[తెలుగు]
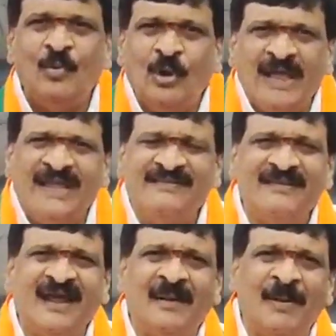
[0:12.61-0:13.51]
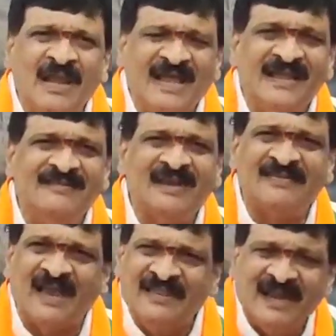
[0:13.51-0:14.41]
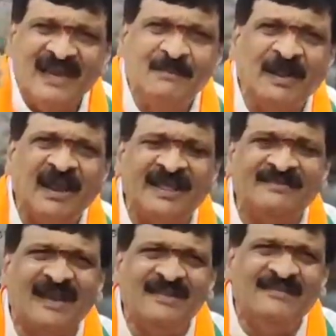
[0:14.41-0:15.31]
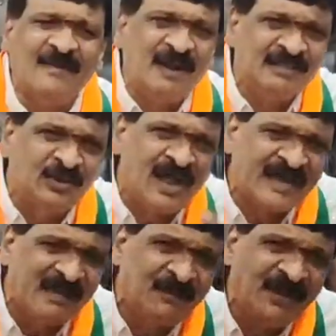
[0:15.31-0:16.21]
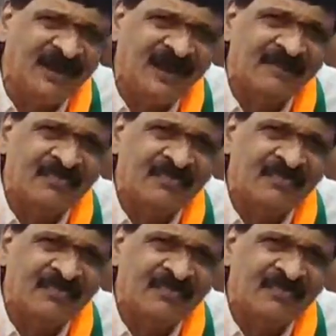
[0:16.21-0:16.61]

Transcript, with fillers: గుళ్ళకి ఇచ్చిన బళ్ళకి ఇచ్చిన తల్లిదండ్రులైన పిల్లలకి ఇచ్చిన నిజామాబాద్తో నాకేం పనిరా